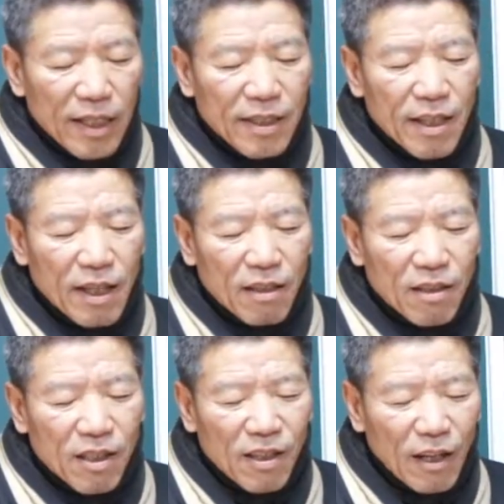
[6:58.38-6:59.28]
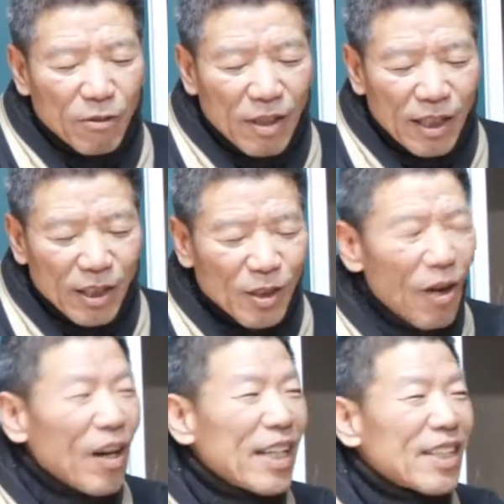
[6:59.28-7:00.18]
예, 지난주에 사실
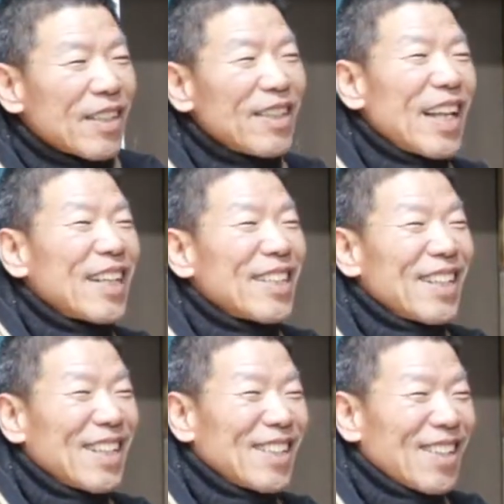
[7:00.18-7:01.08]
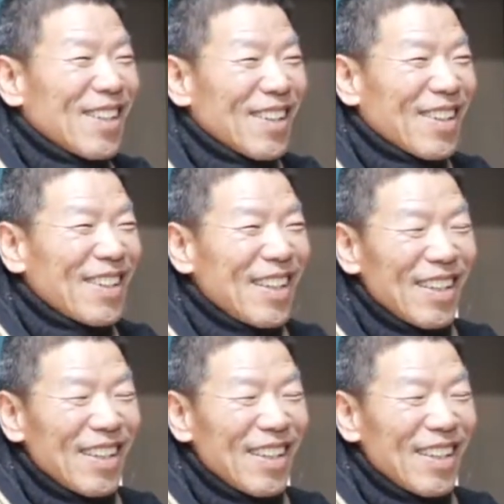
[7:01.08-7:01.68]
몇 가지 끝났어요, 그랬어요. 그런데